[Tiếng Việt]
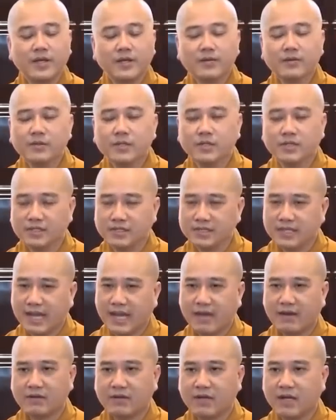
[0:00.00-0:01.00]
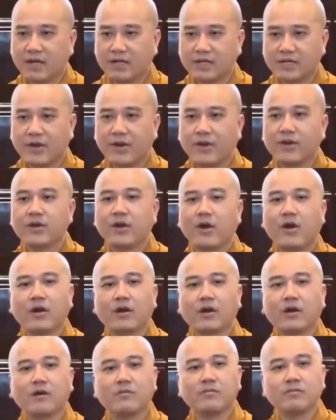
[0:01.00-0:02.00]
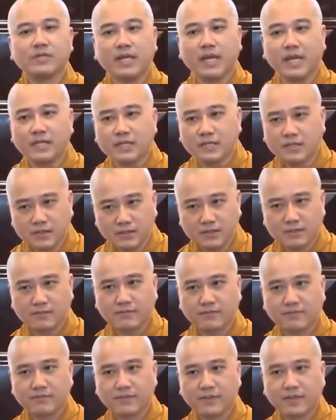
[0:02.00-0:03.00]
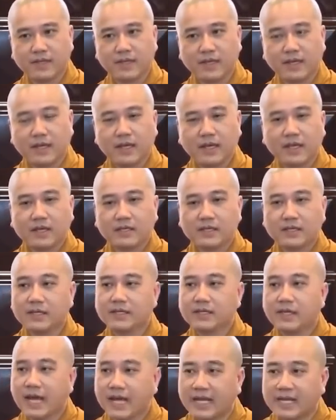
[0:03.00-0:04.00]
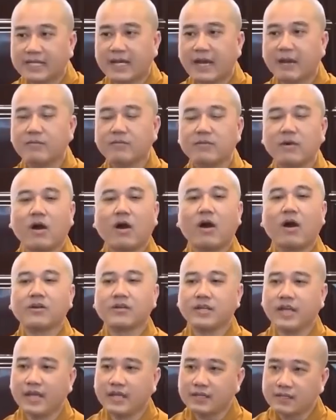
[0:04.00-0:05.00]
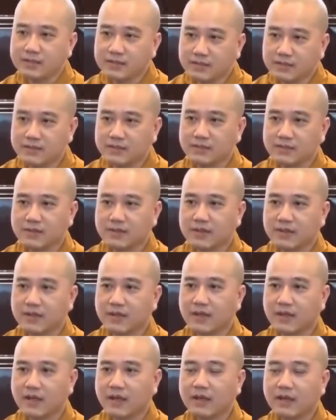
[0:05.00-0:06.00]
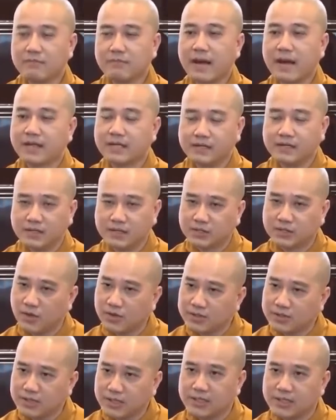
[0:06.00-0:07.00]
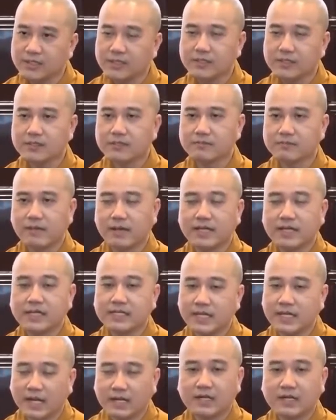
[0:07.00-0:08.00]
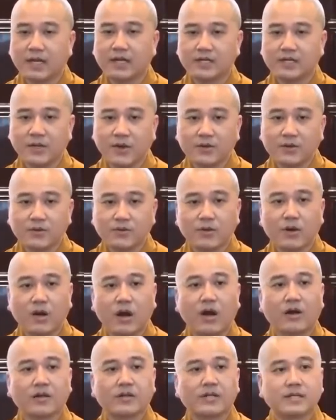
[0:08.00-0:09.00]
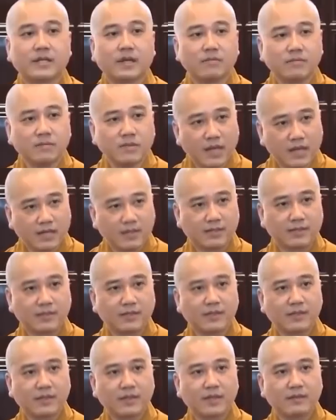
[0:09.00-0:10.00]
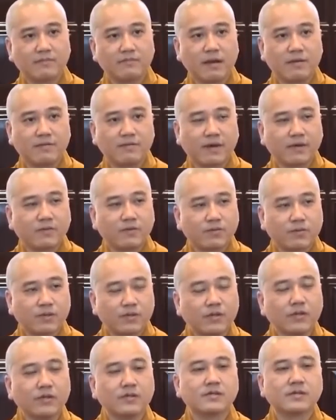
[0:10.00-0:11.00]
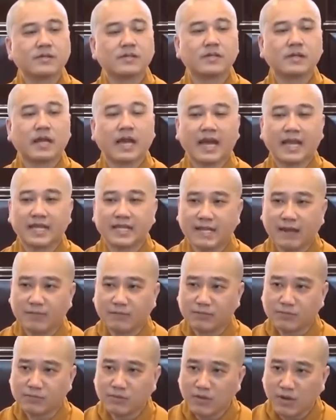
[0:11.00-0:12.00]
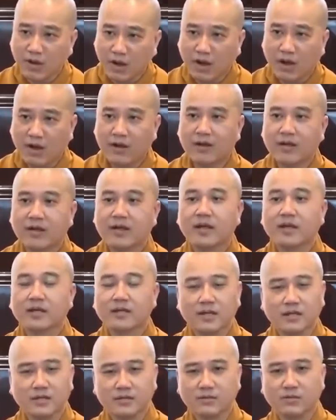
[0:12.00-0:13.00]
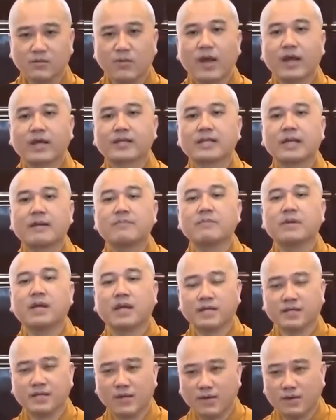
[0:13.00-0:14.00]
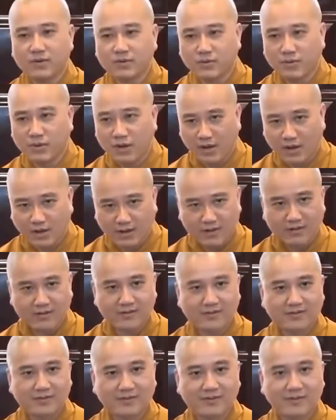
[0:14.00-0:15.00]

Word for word: nếu người nào lời nói họ không dễ thương nhưng hành động họ dễ thương, mà người có trí mà đi giận lời nói của họ thì không nên, mà phải thương hành động của họ, đừng quan tâm lời nói của họ.